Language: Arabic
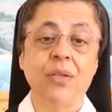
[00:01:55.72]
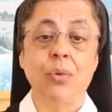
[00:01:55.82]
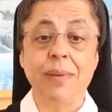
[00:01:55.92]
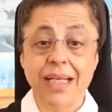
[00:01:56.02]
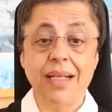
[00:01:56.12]

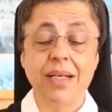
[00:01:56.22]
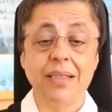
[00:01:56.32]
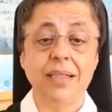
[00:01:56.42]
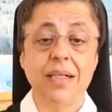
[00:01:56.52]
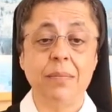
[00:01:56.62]
وبكل
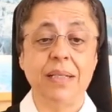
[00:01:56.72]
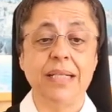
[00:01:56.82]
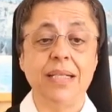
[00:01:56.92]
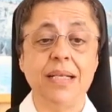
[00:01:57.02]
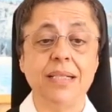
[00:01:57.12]
احترام
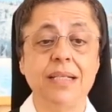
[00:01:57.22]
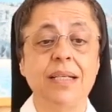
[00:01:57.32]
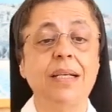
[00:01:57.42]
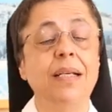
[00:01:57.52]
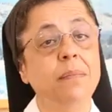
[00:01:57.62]
للناس
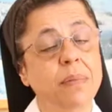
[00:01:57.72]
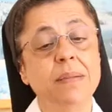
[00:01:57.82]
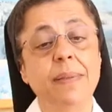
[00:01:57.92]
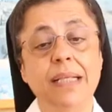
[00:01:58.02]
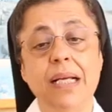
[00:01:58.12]

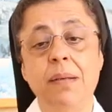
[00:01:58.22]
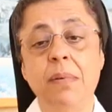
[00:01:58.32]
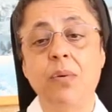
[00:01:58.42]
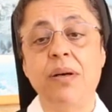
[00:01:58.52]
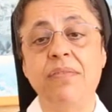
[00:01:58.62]
نثبت على
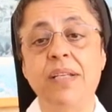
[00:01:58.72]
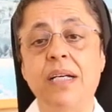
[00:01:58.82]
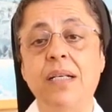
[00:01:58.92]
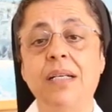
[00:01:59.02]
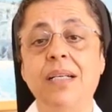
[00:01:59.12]

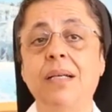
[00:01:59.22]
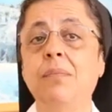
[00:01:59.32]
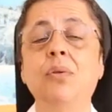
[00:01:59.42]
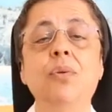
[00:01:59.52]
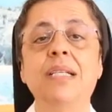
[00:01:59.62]
موقفنا
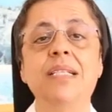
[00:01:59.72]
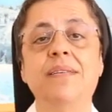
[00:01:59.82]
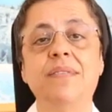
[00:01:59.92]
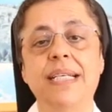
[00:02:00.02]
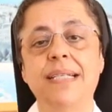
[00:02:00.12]
بدون
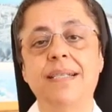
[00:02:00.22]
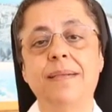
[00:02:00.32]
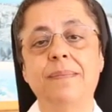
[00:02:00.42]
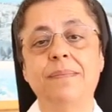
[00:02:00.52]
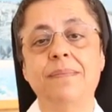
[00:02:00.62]
استفزاز
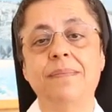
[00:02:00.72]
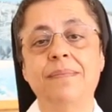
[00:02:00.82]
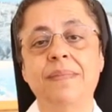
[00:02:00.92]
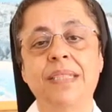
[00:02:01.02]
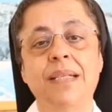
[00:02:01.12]

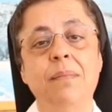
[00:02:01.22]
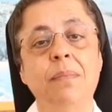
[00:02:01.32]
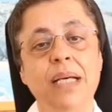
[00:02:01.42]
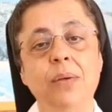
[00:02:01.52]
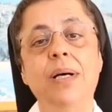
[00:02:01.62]

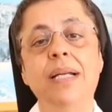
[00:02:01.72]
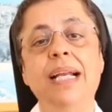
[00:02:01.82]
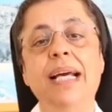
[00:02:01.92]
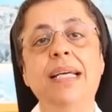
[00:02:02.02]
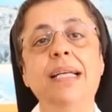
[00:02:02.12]
بحوار
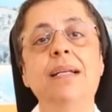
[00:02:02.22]
الحياة